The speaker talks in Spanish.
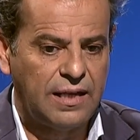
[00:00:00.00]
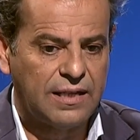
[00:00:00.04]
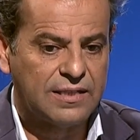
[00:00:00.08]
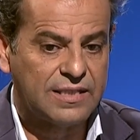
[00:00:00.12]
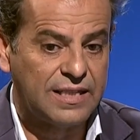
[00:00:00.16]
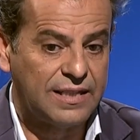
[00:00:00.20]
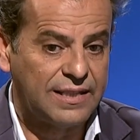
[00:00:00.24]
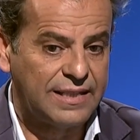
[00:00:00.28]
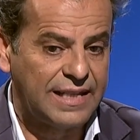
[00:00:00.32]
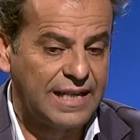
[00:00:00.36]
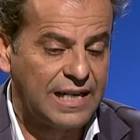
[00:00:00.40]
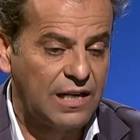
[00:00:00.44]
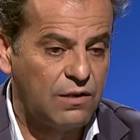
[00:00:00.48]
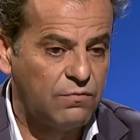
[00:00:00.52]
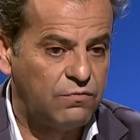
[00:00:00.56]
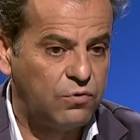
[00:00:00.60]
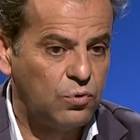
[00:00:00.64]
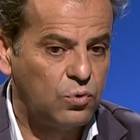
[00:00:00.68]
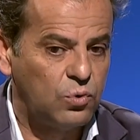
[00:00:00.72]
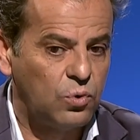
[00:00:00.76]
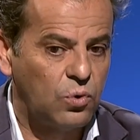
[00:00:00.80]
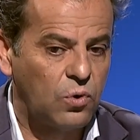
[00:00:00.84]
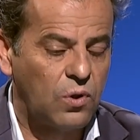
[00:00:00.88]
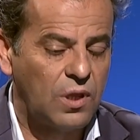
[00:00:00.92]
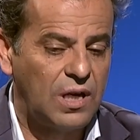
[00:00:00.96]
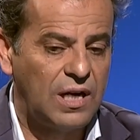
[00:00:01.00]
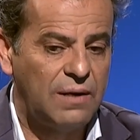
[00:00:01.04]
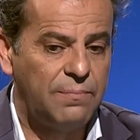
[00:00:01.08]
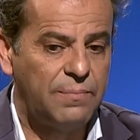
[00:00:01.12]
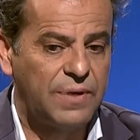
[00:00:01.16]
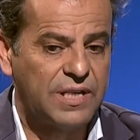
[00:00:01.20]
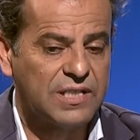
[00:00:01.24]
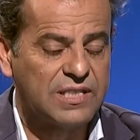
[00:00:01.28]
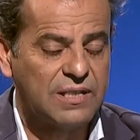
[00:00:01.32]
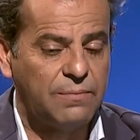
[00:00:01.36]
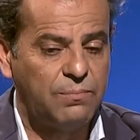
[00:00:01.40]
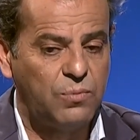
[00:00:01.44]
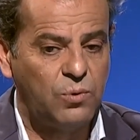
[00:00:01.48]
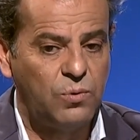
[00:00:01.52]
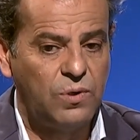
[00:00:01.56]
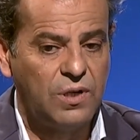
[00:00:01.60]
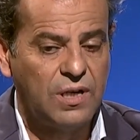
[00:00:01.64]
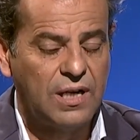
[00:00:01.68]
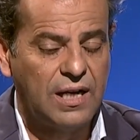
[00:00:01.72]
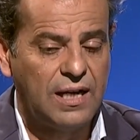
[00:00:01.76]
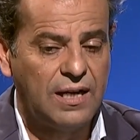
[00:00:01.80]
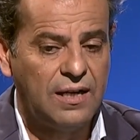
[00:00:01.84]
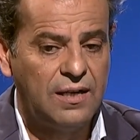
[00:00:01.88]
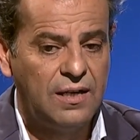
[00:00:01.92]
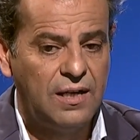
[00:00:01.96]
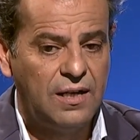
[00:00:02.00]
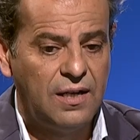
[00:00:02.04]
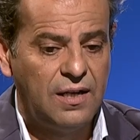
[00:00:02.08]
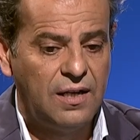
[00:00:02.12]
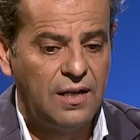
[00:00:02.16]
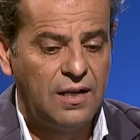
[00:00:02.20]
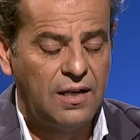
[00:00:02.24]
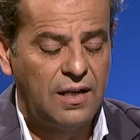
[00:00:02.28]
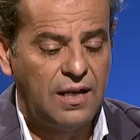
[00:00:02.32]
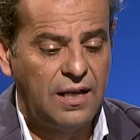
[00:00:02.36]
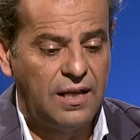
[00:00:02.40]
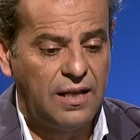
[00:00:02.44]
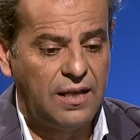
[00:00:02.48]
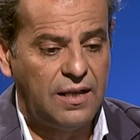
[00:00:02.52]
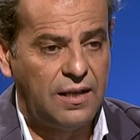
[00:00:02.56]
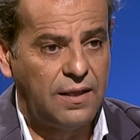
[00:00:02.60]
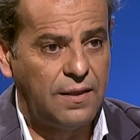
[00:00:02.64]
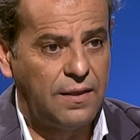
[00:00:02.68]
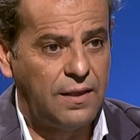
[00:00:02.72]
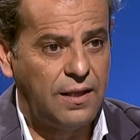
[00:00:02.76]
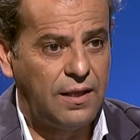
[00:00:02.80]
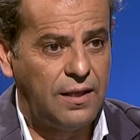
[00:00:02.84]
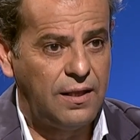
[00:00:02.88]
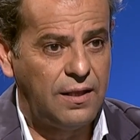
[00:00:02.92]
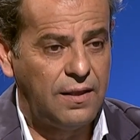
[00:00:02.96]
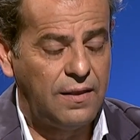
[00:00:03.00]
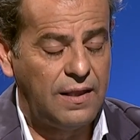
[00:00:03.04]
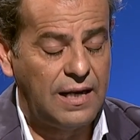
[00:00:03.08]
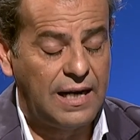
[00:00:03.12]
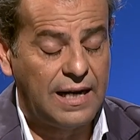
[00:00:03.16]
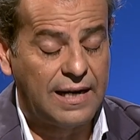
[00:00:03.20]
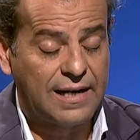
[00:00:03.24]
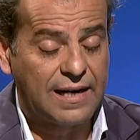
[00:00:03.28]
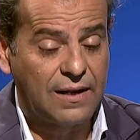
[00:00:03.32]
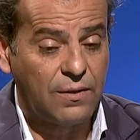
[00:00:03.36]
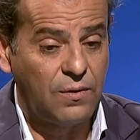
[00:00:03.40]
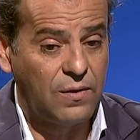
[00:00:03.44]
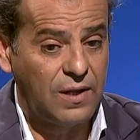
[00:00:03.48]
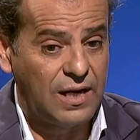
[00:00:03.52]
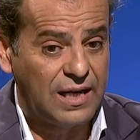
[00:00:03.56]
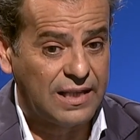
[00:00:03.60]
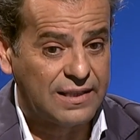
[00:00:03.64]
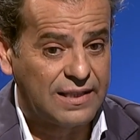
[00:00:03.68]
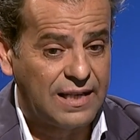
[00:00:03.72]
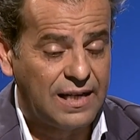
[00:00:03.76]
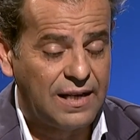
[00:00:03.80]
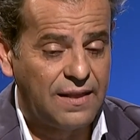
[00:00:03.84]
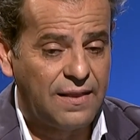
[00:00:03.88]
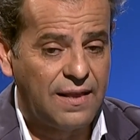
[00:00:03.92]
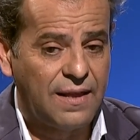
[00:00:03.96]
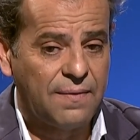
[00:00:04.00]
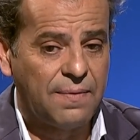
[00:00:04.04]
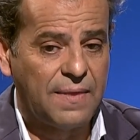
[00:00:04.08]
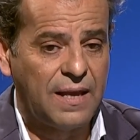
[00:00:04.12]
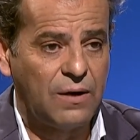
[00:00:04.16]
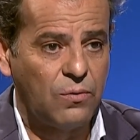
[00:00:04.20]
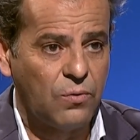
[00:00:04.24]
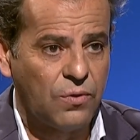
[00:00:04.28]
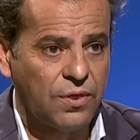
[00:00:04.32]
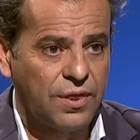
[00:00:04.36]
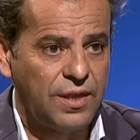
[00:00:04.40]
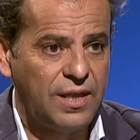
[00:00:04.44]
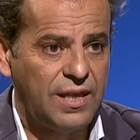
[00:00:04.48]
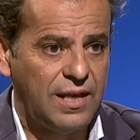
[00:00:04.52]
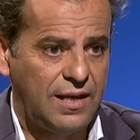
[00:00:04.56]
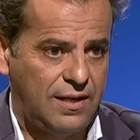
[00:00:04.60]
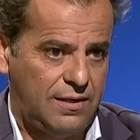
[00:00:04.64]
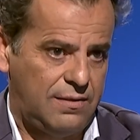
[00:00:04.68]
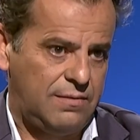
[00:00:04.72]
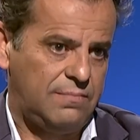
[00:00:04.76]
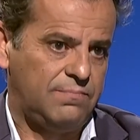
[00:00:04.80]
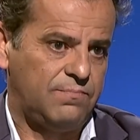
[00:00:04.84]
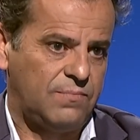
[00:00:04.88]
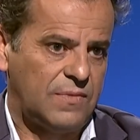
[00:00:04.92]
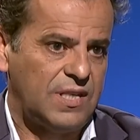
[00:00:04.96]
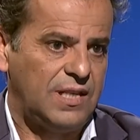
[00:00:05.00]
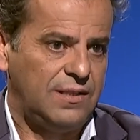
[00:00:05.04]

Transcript: asentar el futuro de la empresa pública de, la radio y de la tele de Andalucía.